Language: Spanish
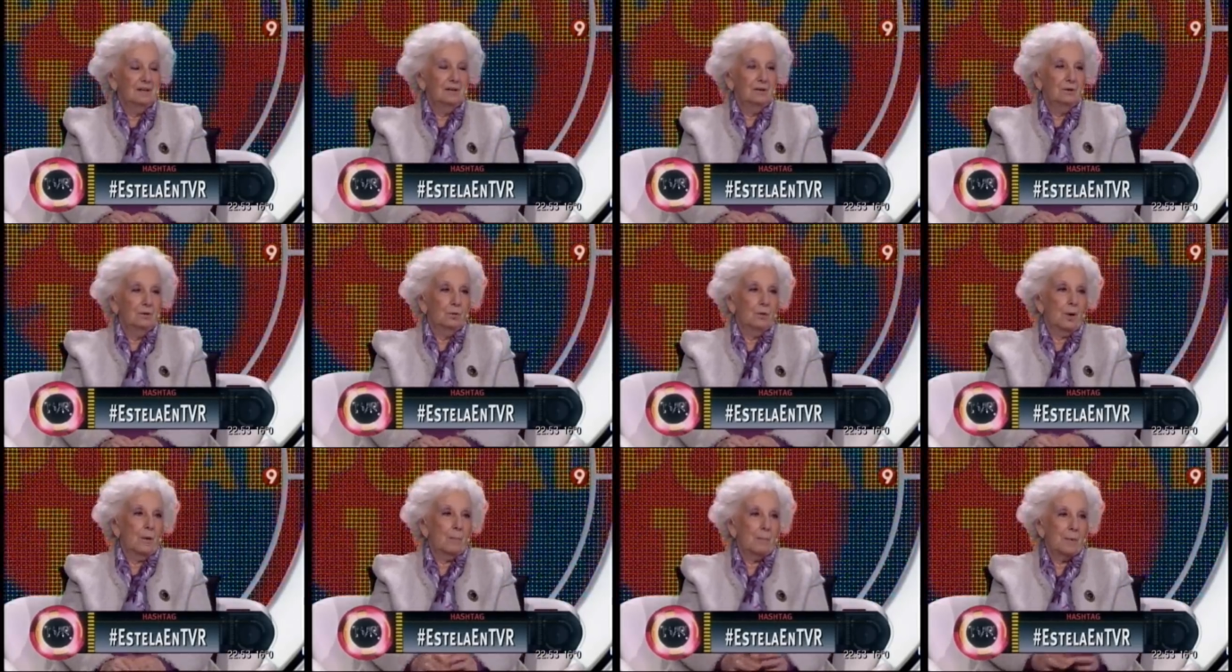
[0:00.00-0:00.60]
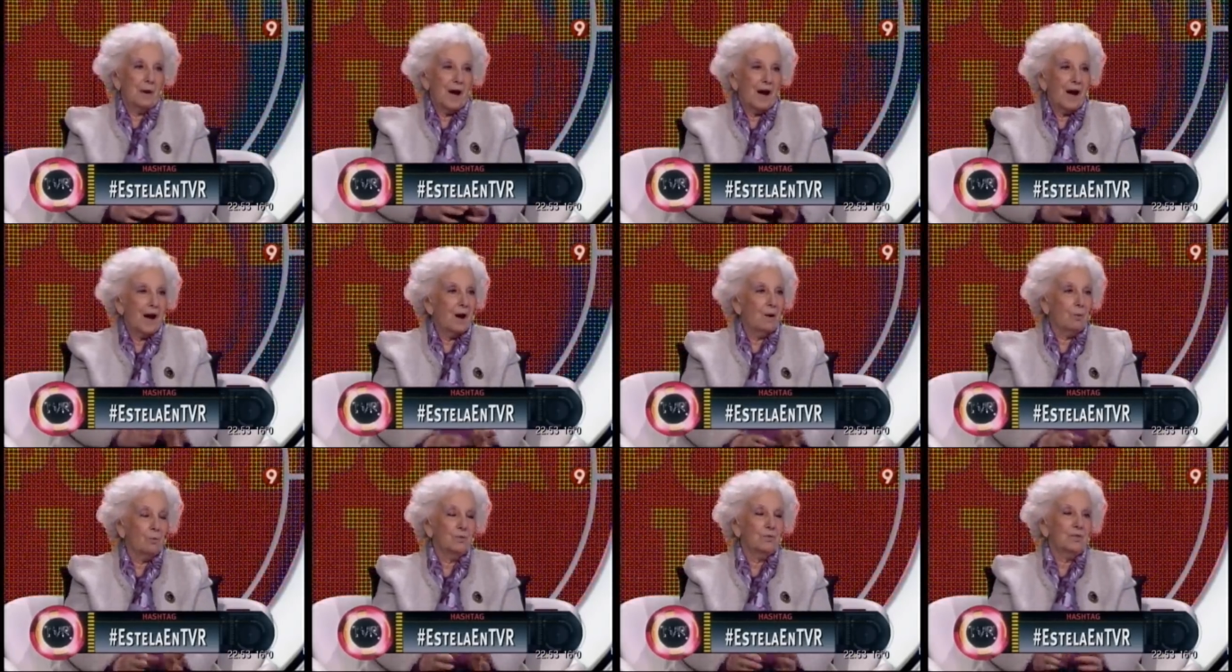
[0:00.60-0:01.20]
o lo
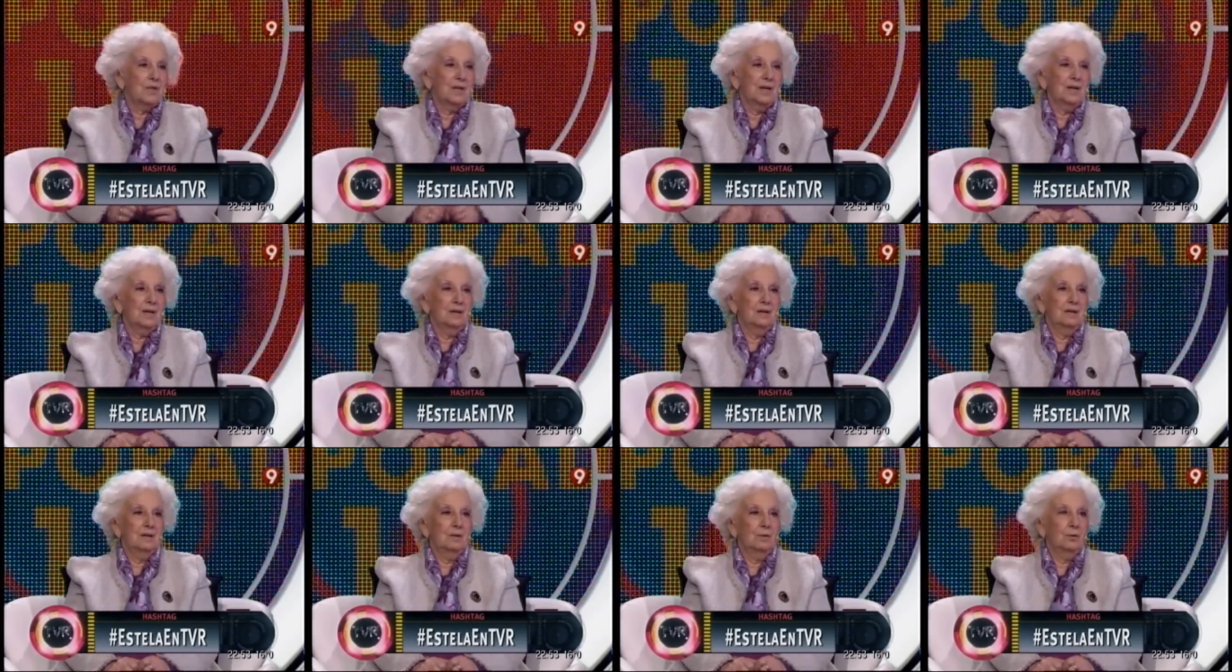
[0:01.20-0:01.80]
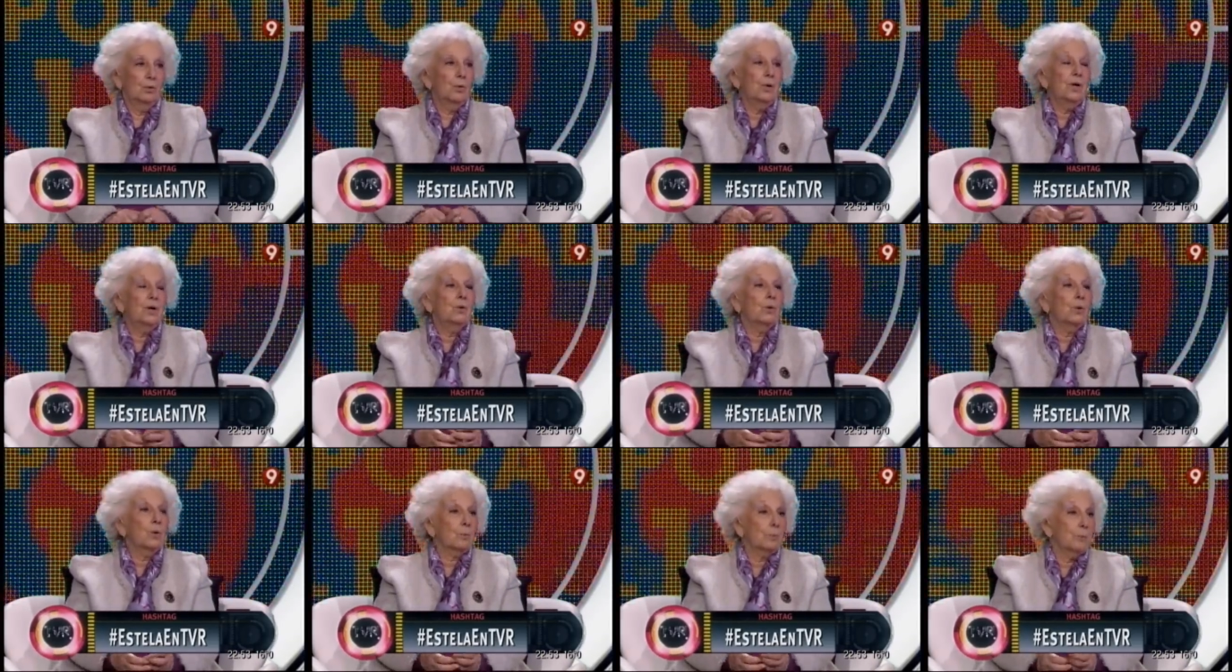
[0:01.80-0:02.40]
aplaude, o lo
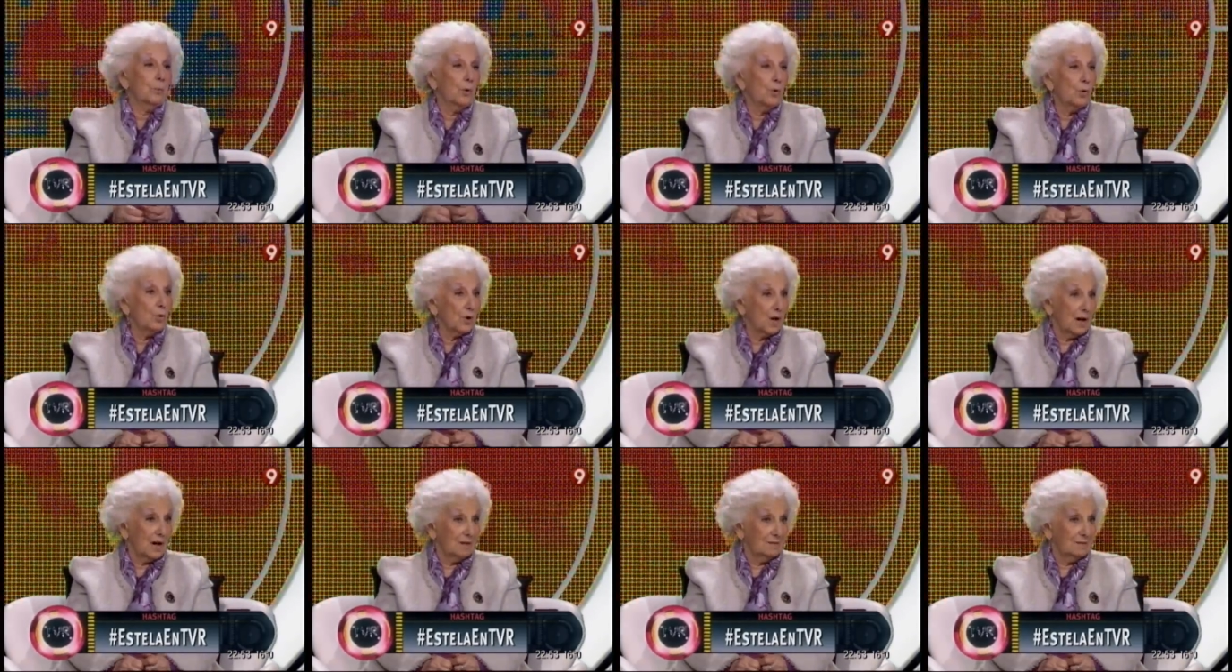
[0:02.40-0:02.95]
incorpora.